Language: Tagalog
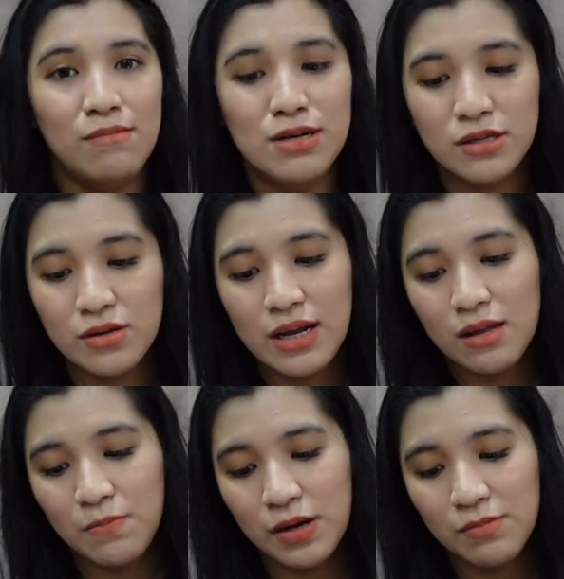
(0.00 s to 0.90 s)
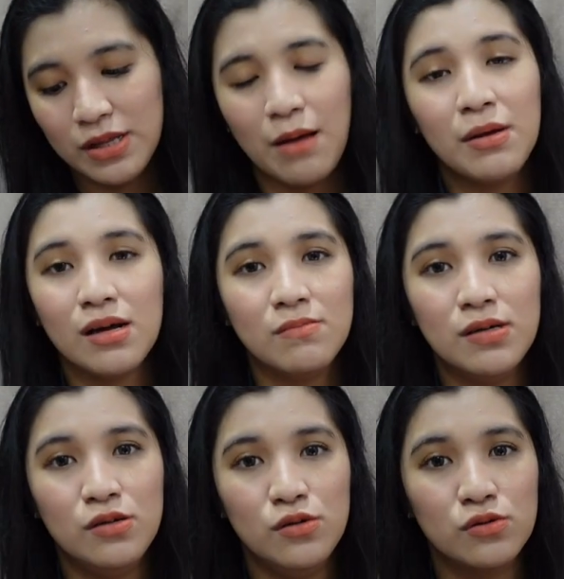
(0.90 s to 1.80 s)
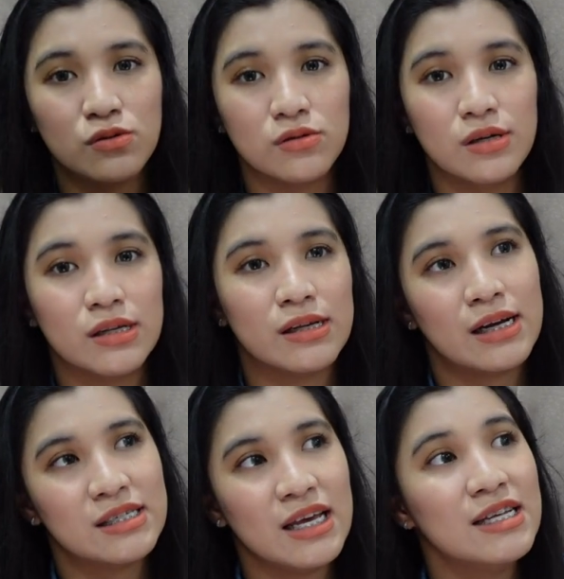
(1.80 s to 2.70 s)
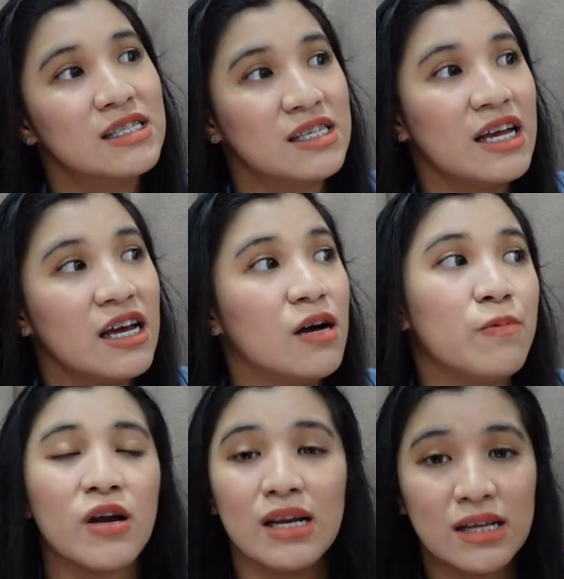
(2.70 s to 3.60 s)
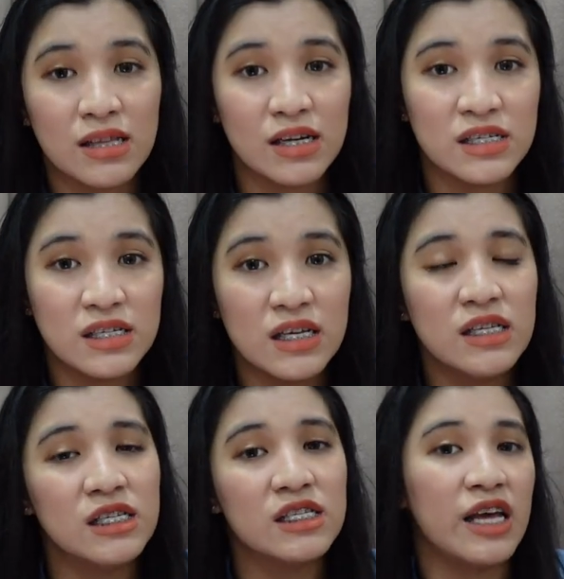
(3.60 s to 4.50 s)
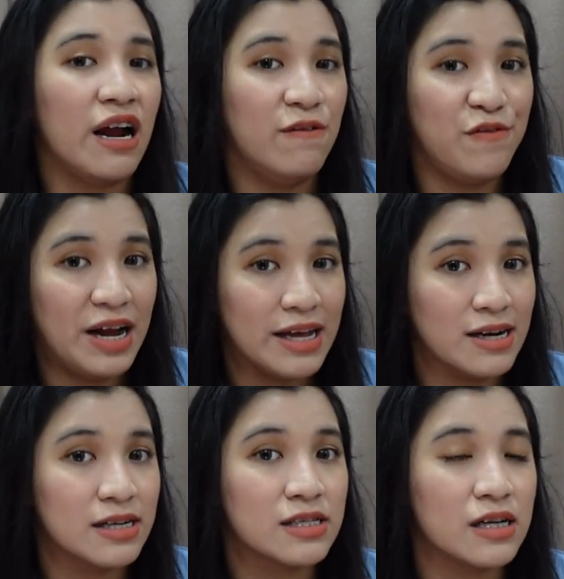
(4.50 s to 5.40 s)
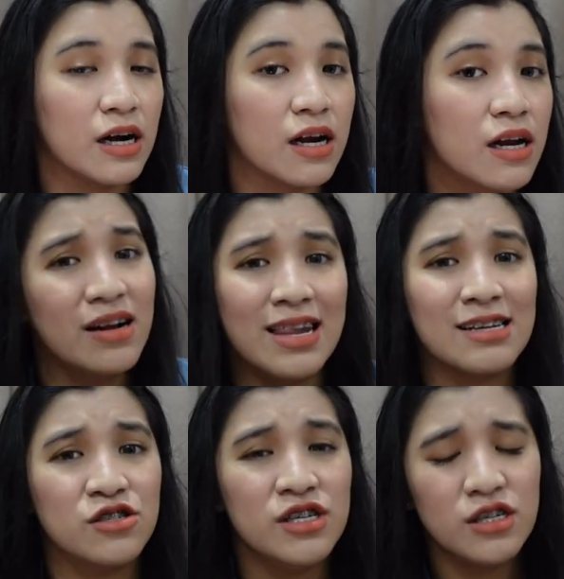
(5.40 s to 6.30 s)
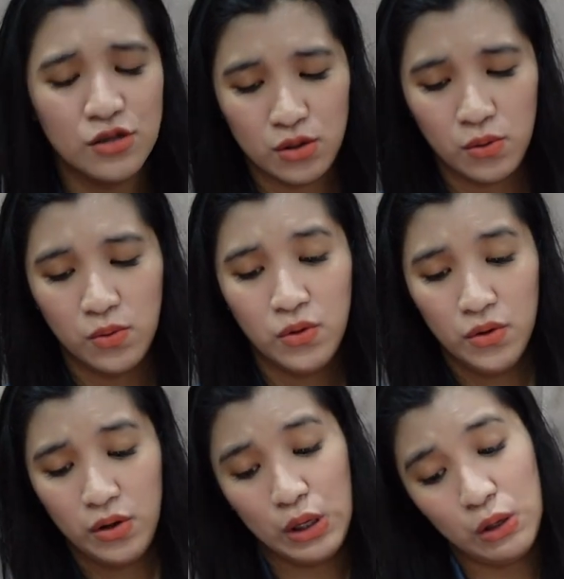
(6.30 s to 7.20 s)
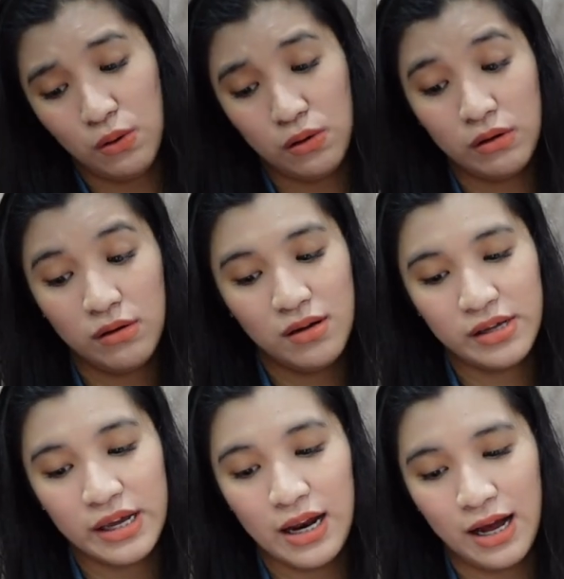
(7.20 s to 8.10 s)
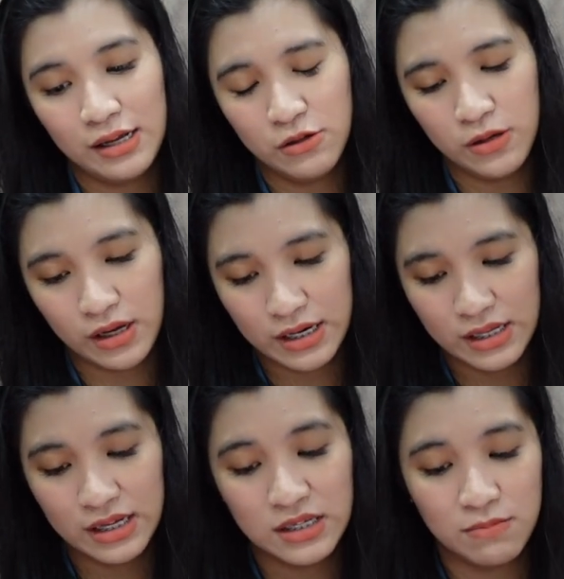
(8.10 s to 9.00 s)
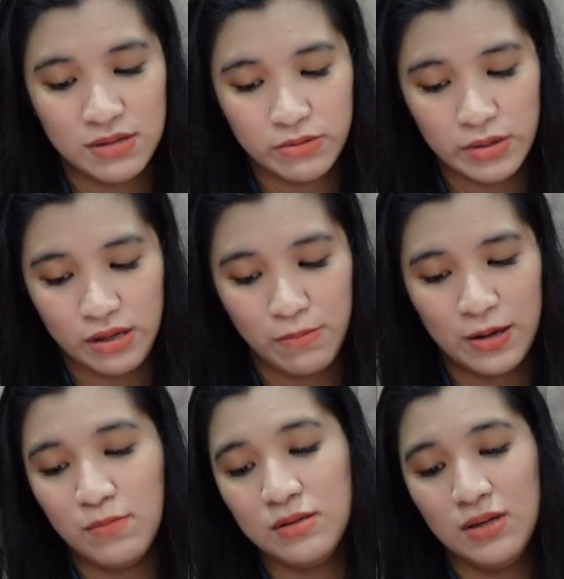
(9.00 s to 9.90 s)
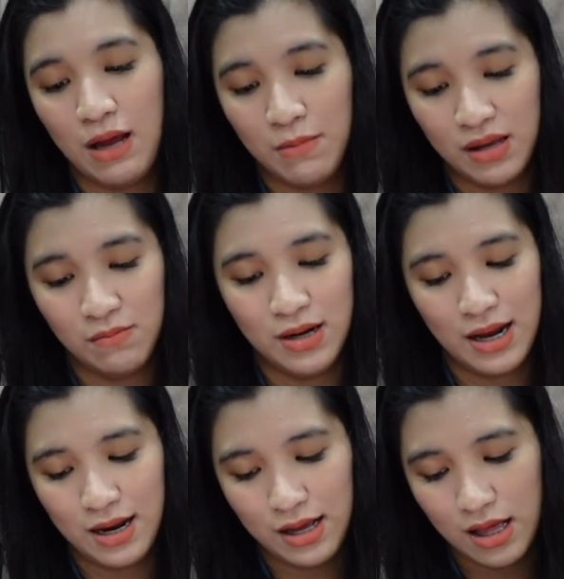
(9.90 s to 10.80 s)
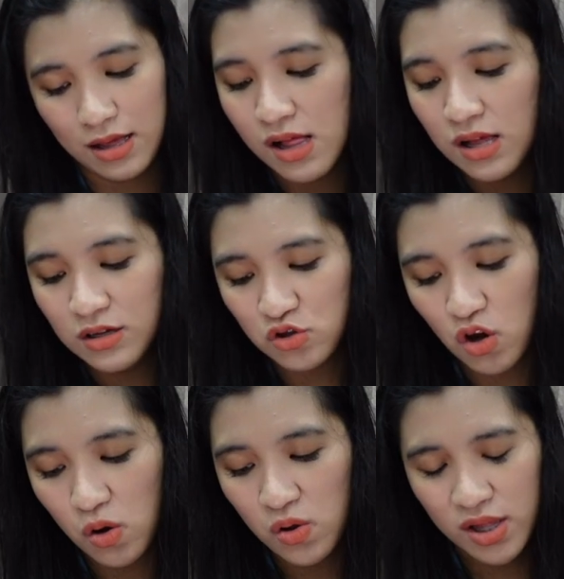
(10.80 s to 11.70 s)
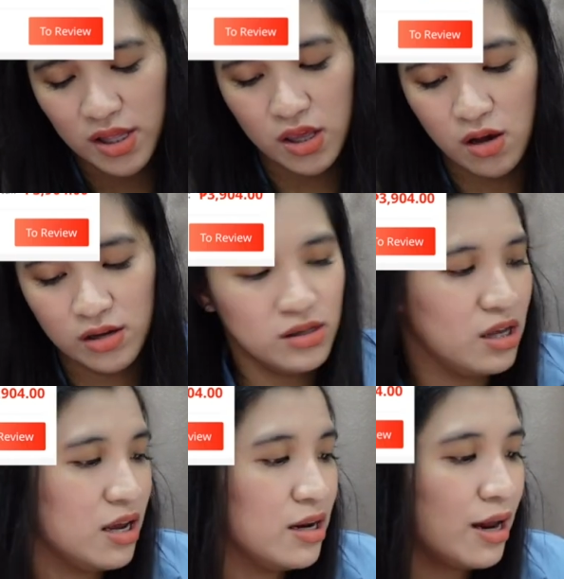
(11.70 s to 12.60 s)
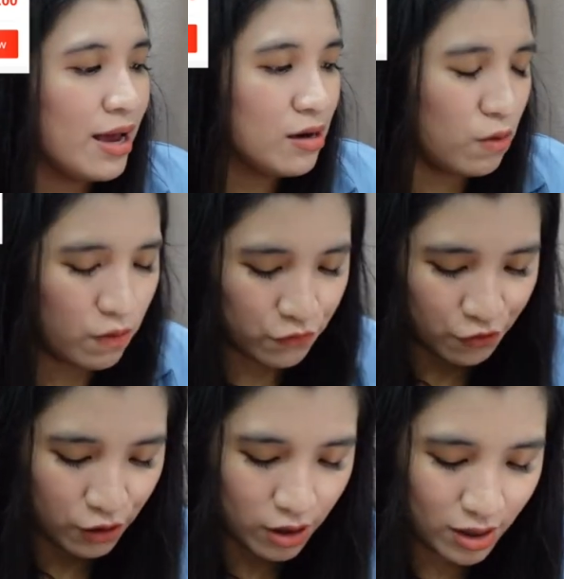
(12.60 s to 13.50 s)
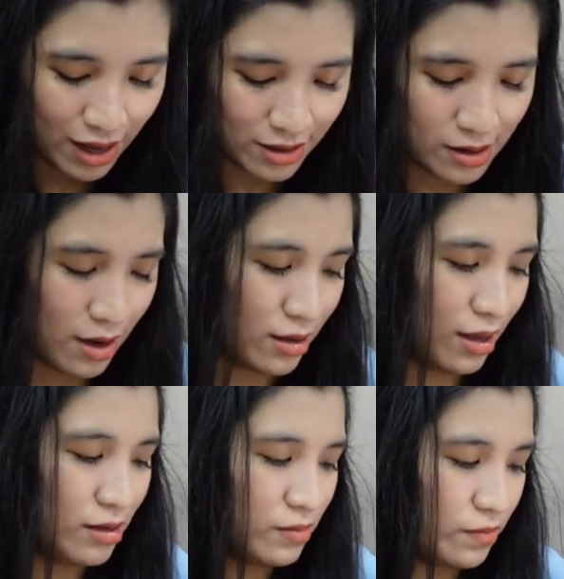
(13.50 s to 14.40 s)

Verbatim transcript: Mas sulit pag madami kang maluluto doon kasi it's taking up your electricity since air fryers are electric. So, yun, kailangan dun ka na din sa mas matipid, mas madami kang malalagay. So, yun, 3904, add natin.